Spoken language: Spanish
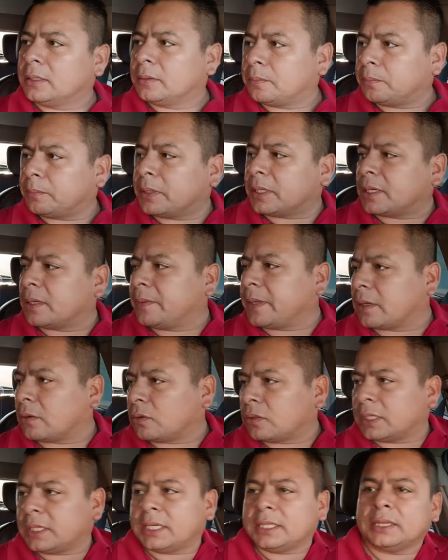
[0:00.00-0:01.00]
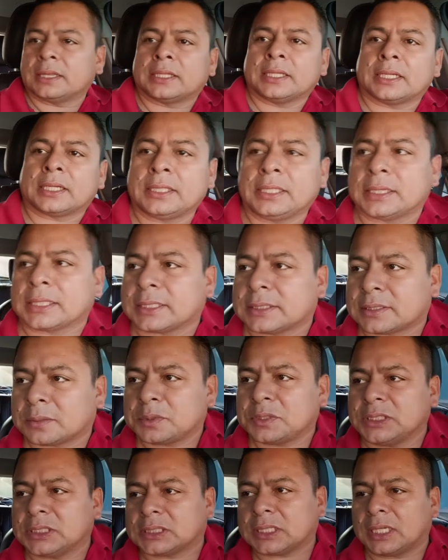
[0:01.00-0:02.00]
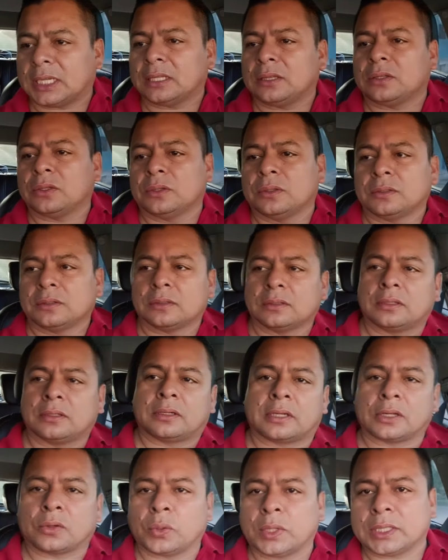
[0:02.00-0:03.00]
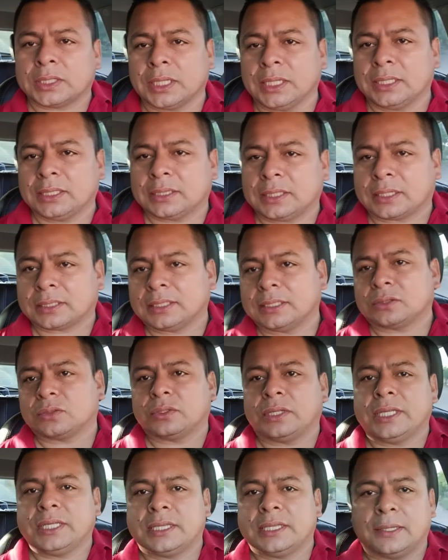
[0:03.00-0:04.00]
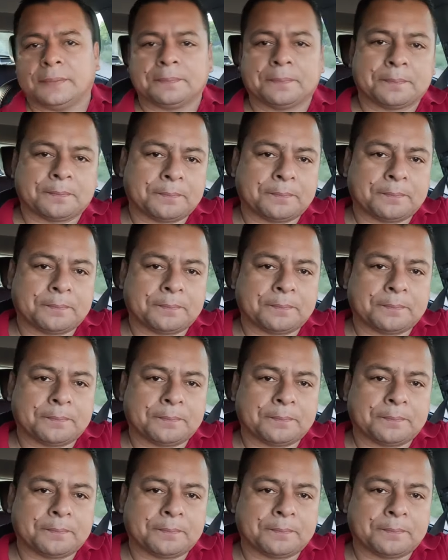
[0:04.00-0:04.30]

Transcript: para ver lo del internet que estamos instalando. Recuerden, internet Oneida.